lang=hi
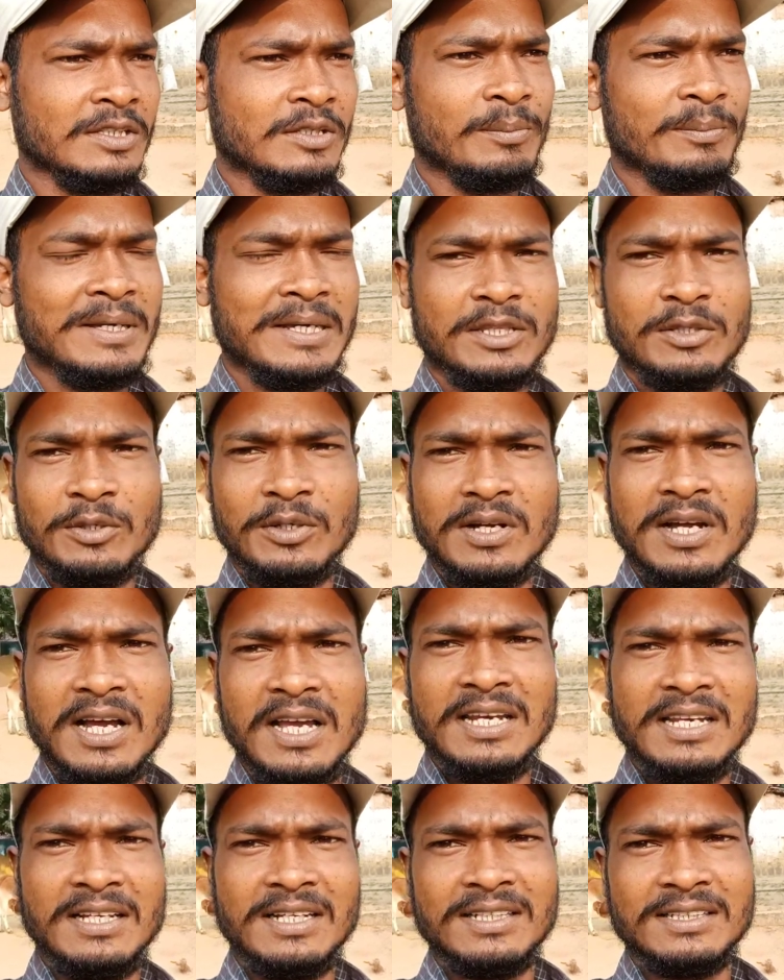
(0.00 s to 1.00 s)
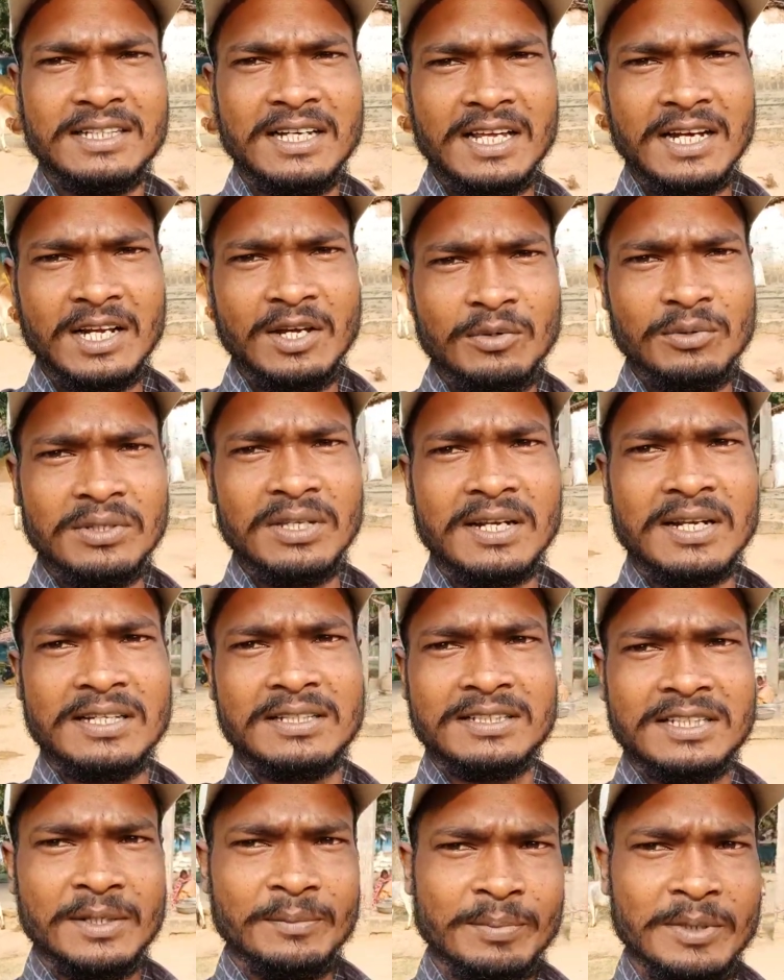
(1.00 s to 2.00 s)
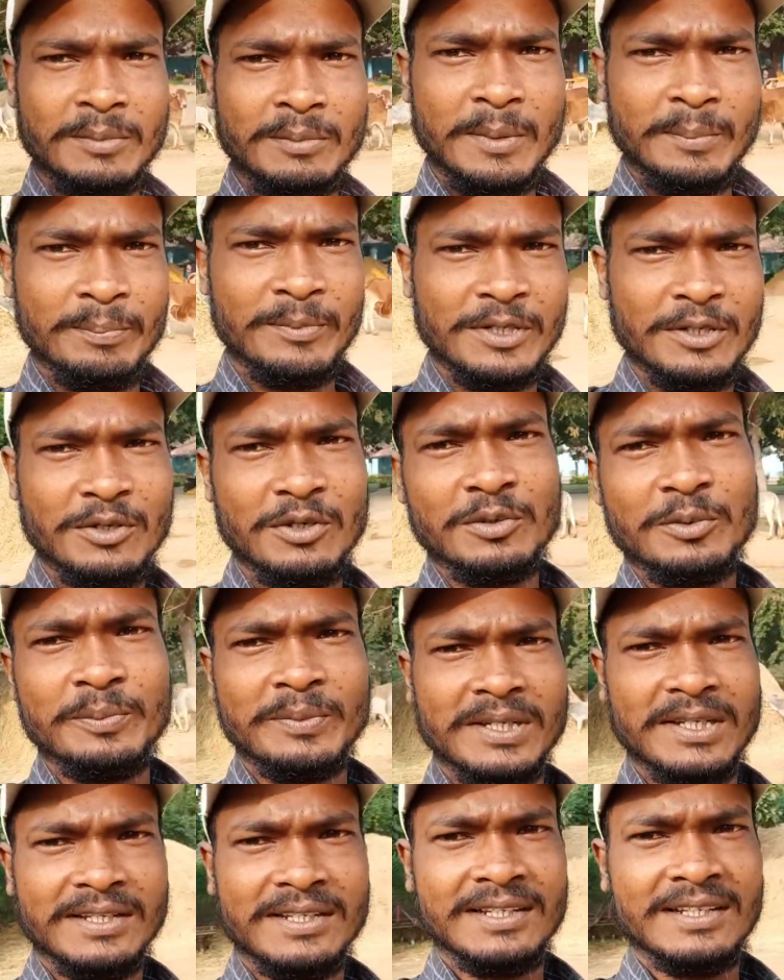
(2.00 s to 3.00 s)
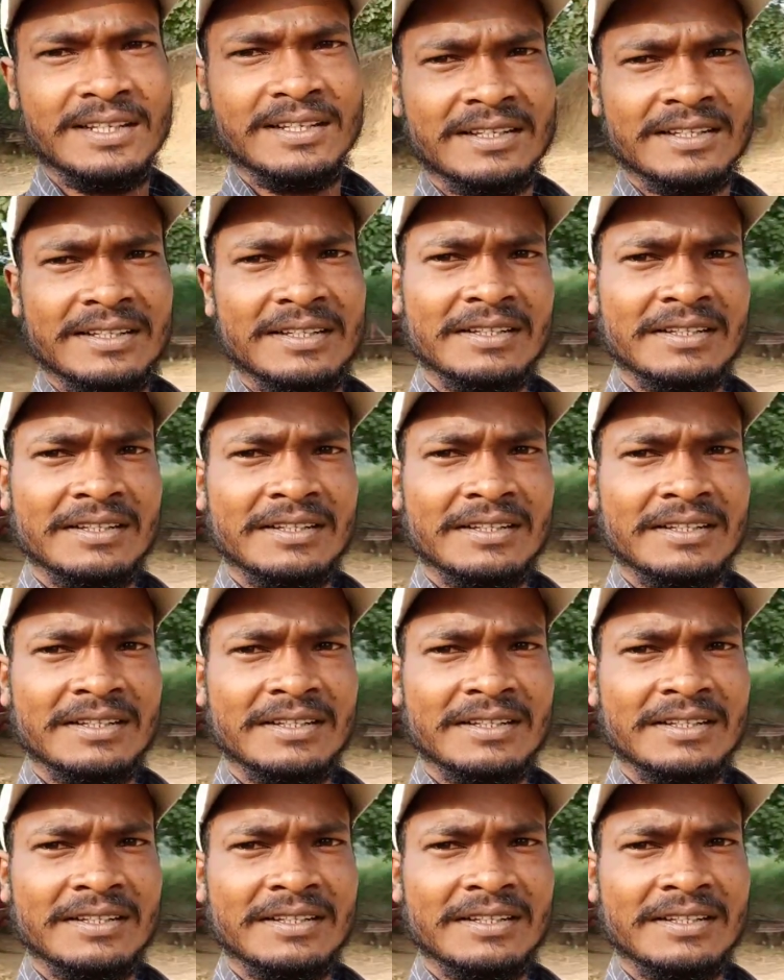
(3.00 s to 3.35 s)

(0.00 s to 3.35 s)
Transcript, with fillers: तो मैं तो गाय लेके जा रहा हूँ उधर रास्ते में फिर मम्मी लोग भी मिलेंगे